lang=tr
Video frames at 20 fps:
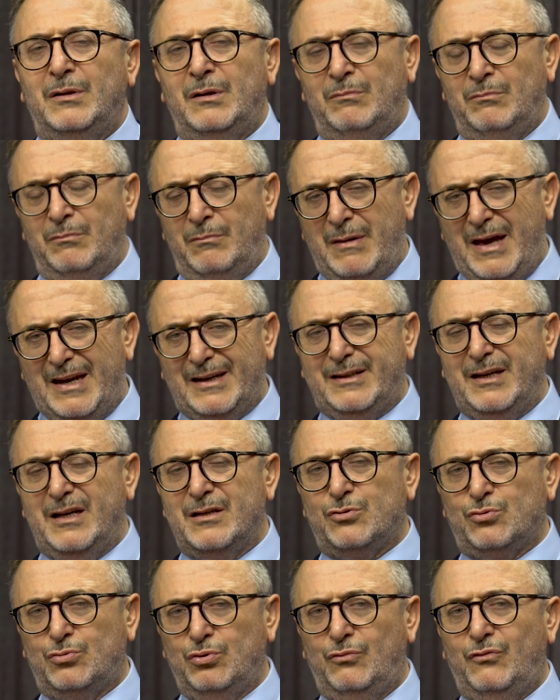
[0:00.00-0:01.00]
e,
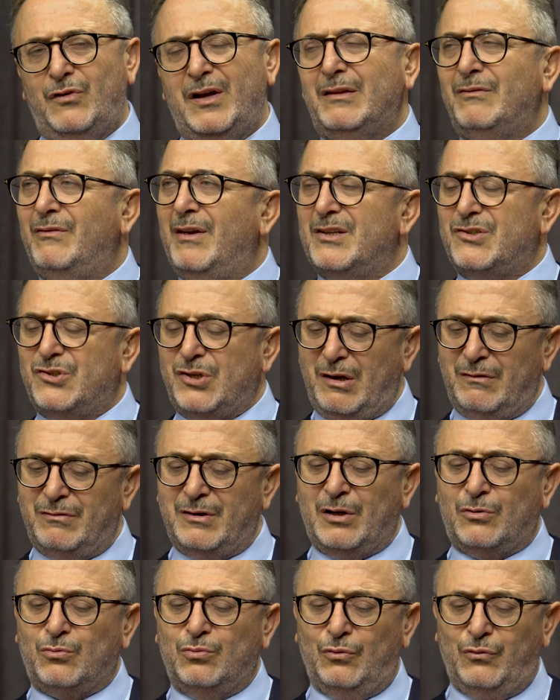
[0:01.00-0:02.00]
merkez kuvvet ve
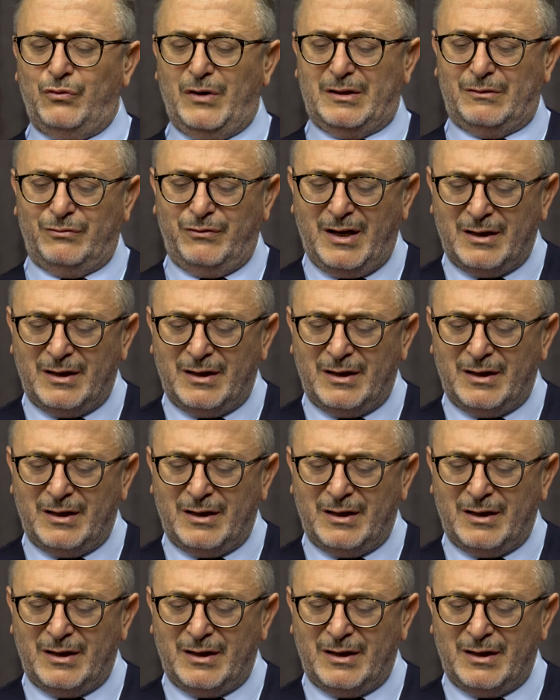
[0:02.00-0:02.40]
çevre kuvvet